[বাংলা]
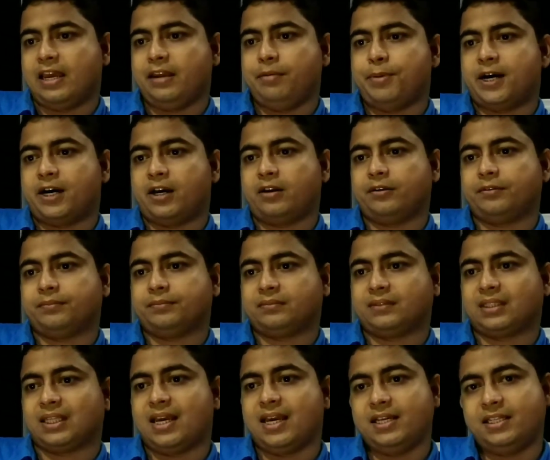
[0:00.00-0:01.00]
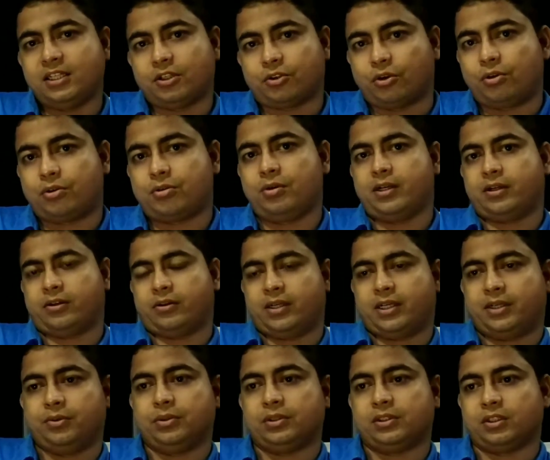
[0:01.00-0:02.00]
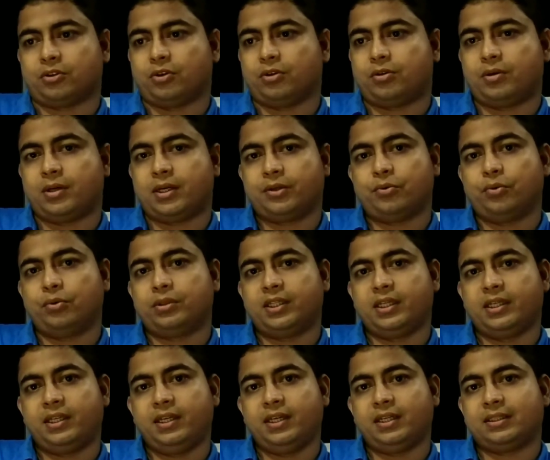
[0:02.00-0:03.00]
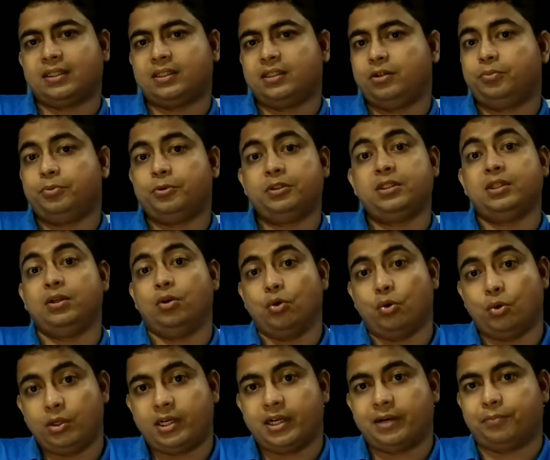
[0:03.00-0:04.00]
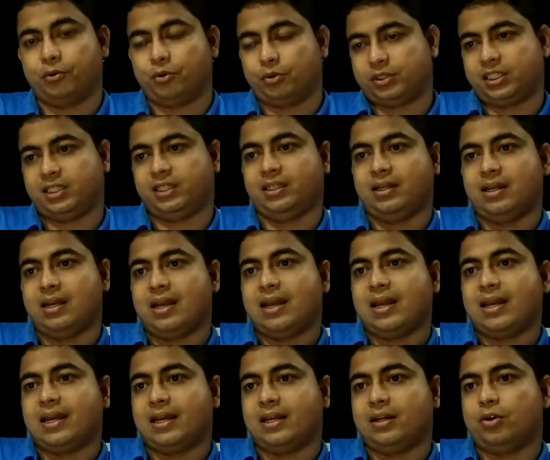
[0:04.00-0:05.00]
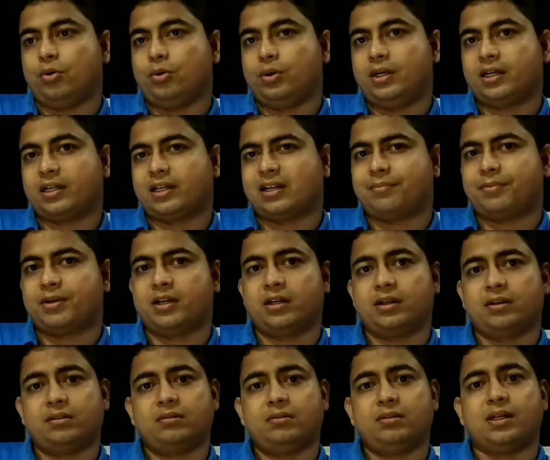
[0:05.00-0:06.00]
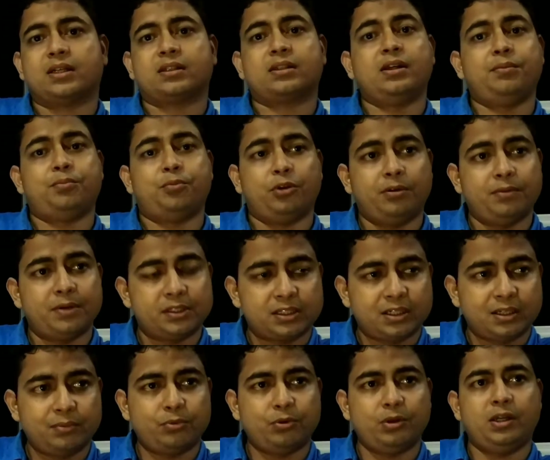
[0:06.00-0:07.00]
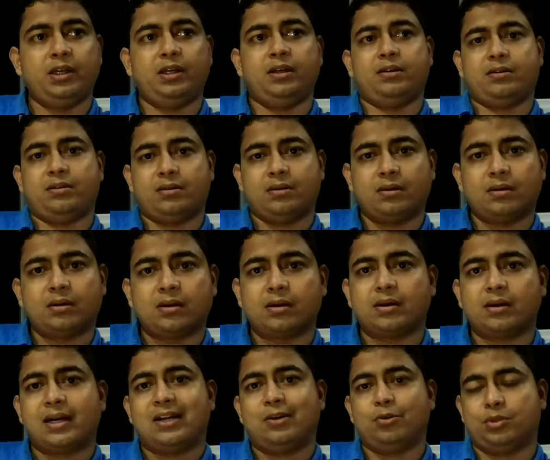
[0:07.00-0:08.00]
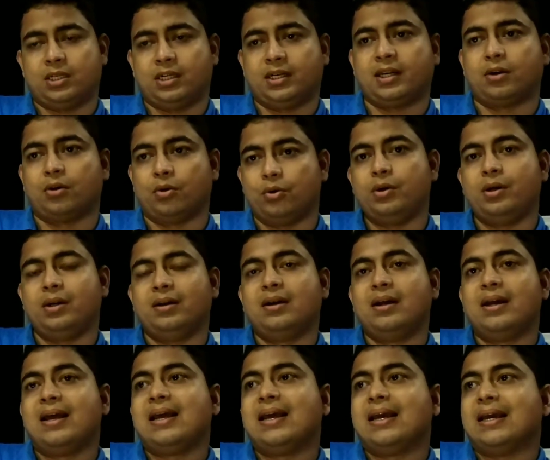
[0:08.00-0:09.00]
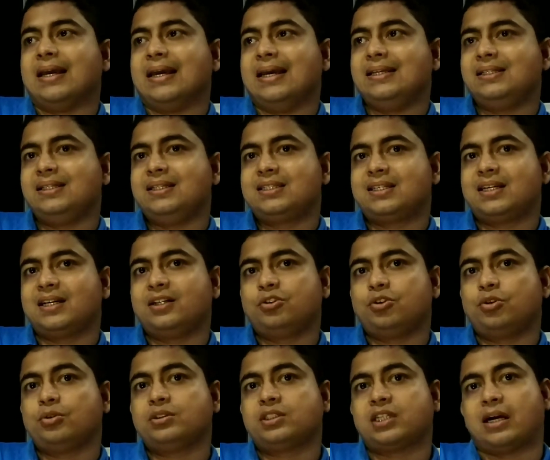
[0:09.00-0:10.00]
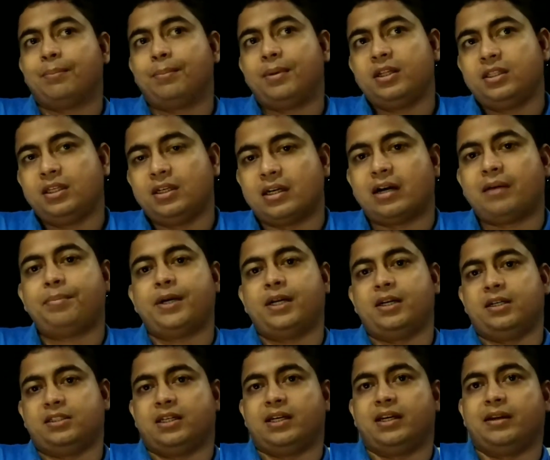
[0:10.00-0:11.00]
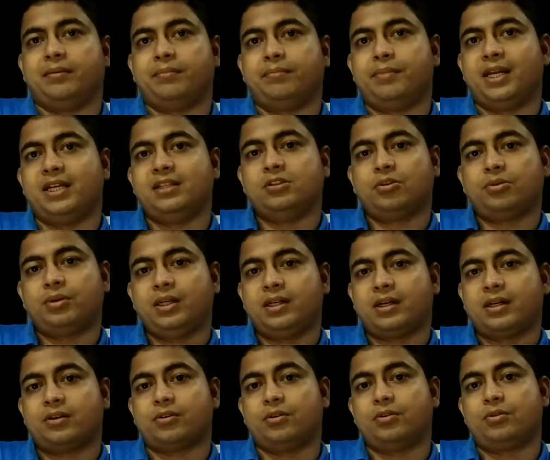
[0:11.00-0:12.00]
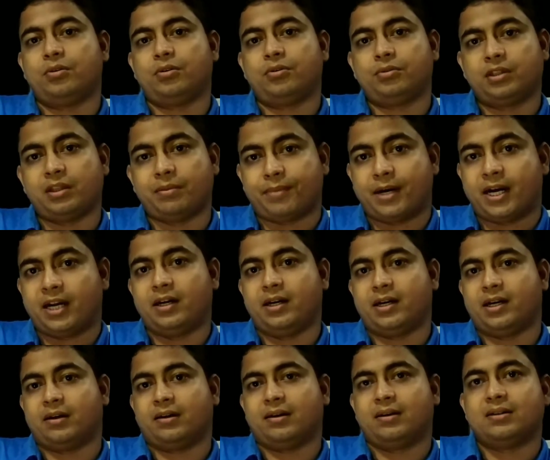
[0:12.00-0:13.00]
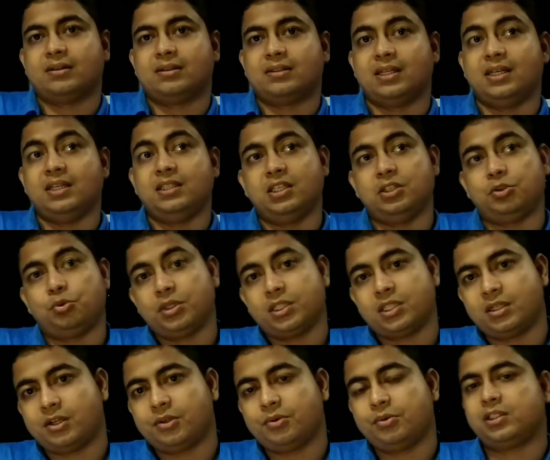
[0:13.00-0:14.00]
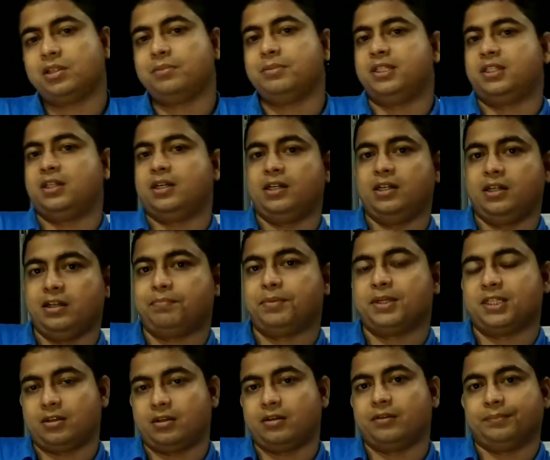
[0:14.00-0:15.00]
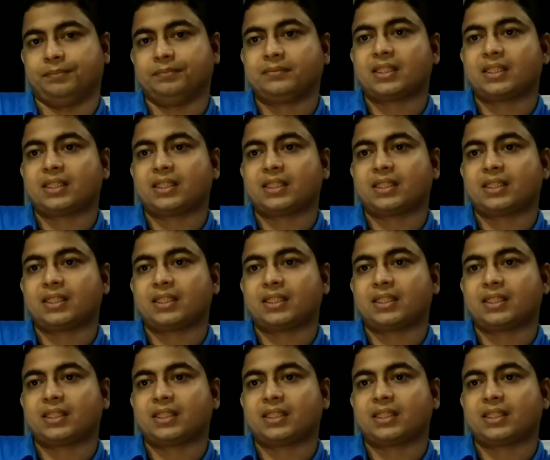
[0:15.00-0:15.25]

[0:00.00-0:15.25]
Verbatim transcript: এইবার এই যে কন্ট্রোলটা করা হচ্ছে কন্ট্রোলটা করতে গিয়ে তাদের উপর যে লোডটা পড়ছে এই লোডটাকে আমরা ডাক্তারি পরিভাষায় বলি অ্যালোস্ট্যাটিক লোড এই জিনিসটাকে যখন সামলাতে না পারা যায় ব্রেন যখন এটাকে কন্ট্রোল করতে পারে না সেই সিচুয়েশনটা হচ্ছে বেসিক্যালি ডিপ্রেশন